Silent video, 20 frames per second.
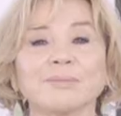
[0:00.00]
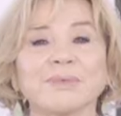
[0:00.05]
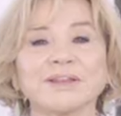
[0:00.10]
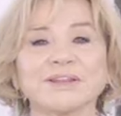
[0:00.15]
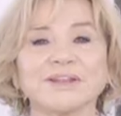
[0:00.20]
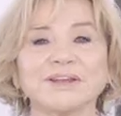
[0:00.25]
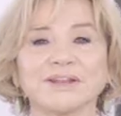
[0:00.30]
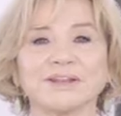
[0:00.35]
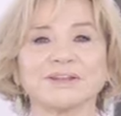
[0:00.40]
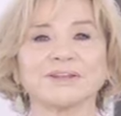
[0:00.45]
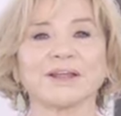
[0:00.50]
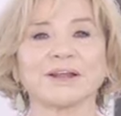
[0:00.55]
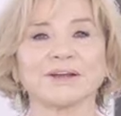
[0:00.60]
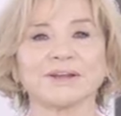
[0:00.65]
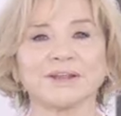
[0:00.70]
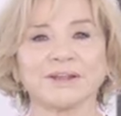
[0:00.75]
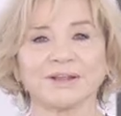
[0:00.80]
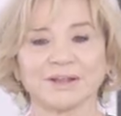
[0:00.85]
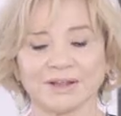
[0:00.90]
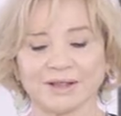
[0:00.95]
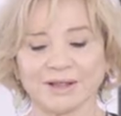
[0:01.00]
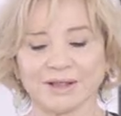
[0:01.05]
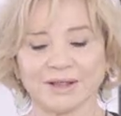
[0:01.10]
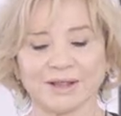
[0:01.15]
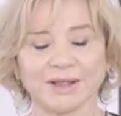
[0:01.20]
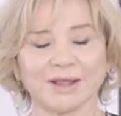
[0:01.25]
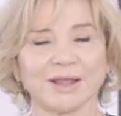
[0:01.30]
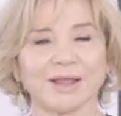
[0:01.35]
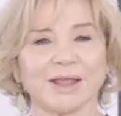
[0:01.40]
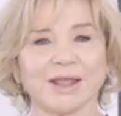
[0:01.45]
Made in Italy
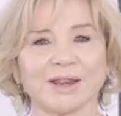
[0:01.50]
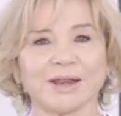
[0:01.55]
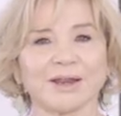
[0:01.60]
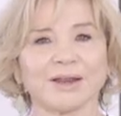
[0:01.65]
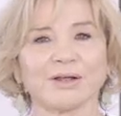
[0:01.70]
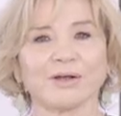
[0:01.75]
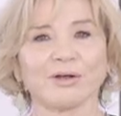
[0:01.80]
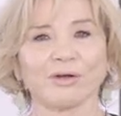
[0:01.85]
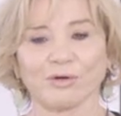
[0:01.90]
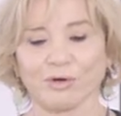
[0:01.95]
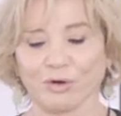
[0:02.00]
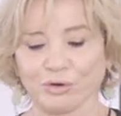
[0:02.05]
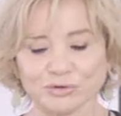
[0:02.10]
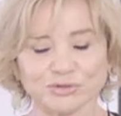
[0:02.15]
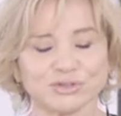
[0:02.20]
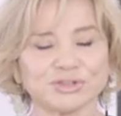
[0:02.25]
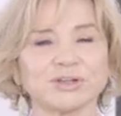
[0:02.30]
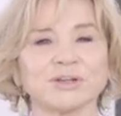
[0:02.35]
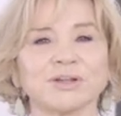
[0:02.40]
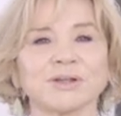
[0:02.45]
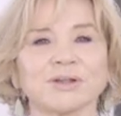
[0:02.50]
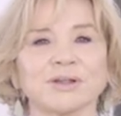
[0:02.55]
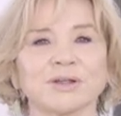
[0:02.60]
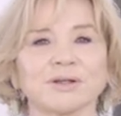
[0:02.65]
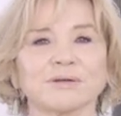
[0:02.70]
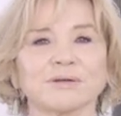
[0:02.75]
è oggi